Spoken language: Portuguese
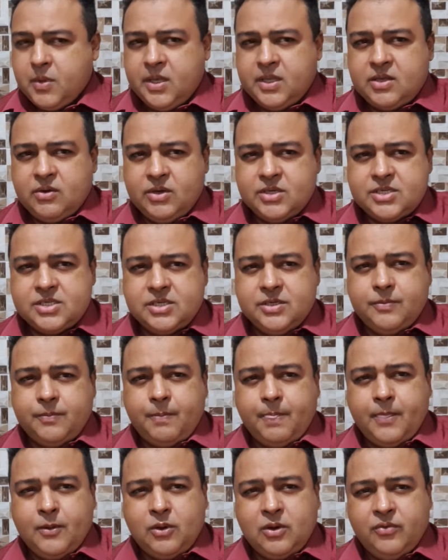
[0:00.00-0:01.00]
Então assim,
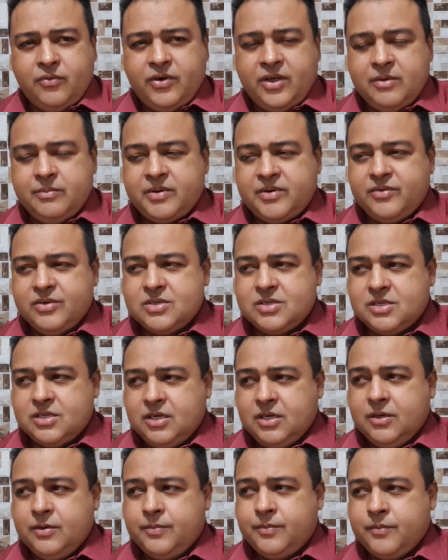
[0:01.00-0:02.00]
o que eu falo para
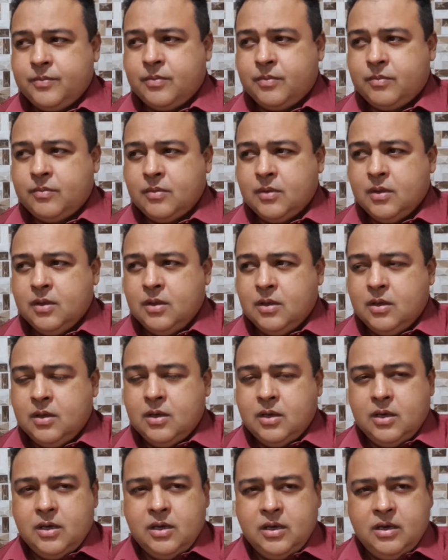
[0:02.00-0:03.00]
você
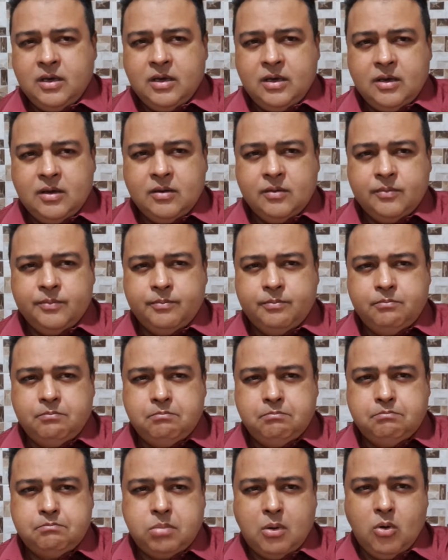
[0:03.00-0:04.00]
é
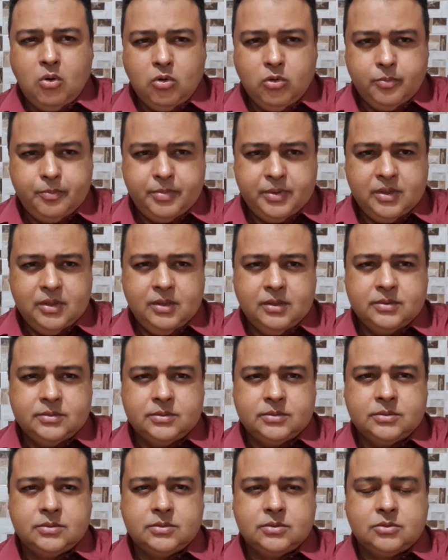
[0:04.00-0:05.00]
poupe,
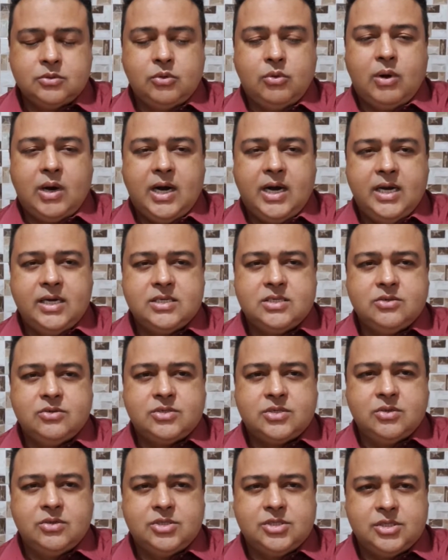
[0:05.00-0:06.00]
guarde o
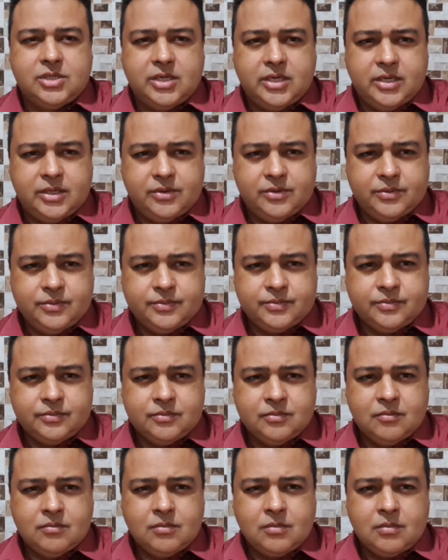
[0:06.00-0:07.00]
seu dinheiro.
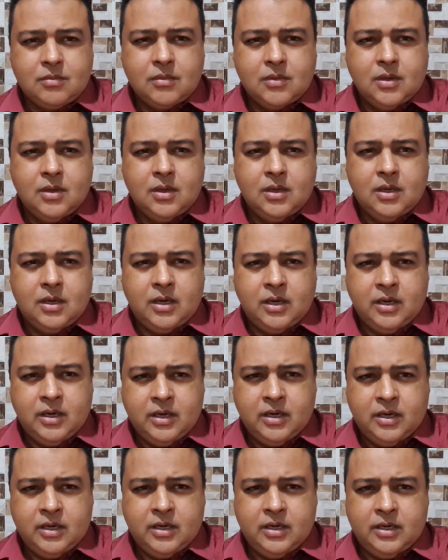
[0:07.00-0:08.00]

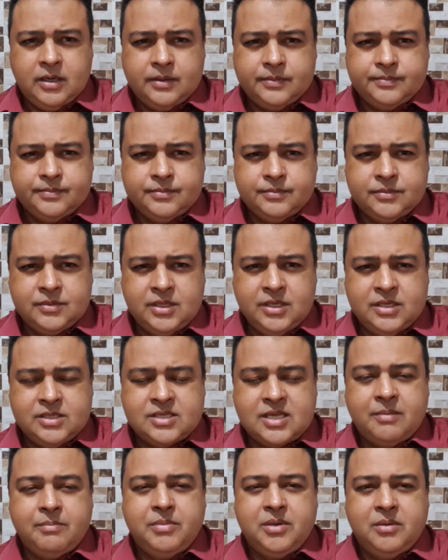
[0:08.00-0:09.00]
É,
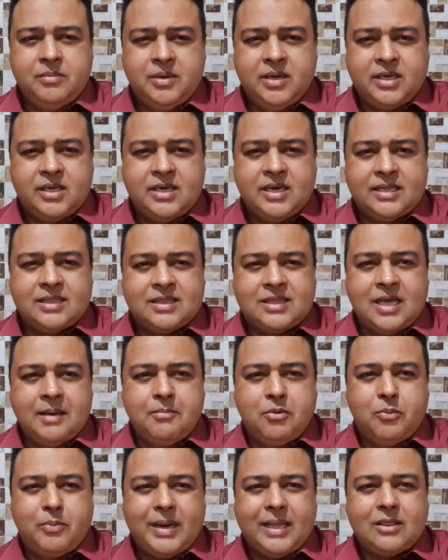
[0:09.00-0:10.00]
diz na Bíblia que há
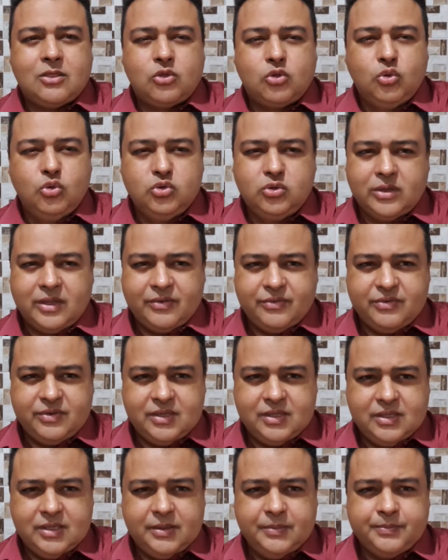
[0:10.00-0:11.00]
tempo para tudo na
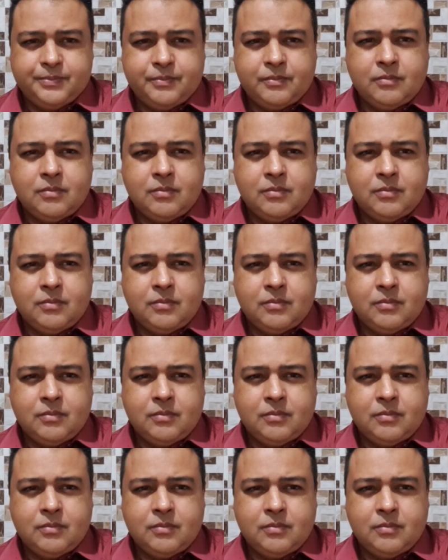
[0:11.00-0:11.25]
vida.